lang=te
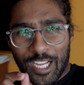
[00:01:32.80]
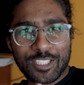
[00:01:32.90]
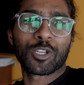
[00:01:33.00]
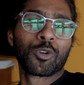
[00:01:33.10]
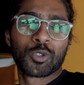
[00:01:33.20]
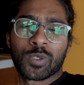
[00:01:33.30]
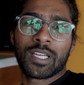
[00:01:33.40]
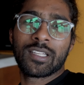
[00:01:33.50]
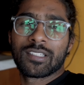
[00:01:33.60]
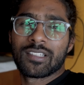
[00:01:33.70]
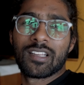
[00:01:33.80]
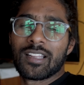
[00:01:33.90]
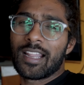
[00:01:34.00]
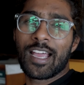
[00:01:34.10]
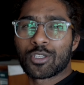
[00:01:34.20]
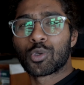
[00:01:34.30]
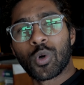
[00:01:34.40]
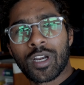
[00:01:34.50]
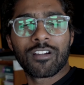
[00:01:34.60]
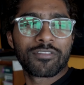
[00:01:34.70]
రాస్తా కూర్చున్నా లాస్ట్ టూ
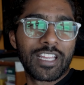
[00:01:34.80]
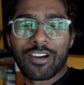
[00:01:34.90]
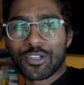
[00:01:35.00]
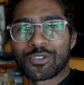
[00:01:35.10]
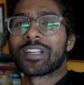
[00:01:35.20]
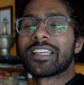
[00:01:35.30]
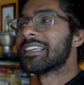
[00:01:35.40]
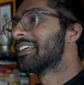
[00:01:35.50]
అండ్ హాఫ్ త్రీ అవర్స్ నుండి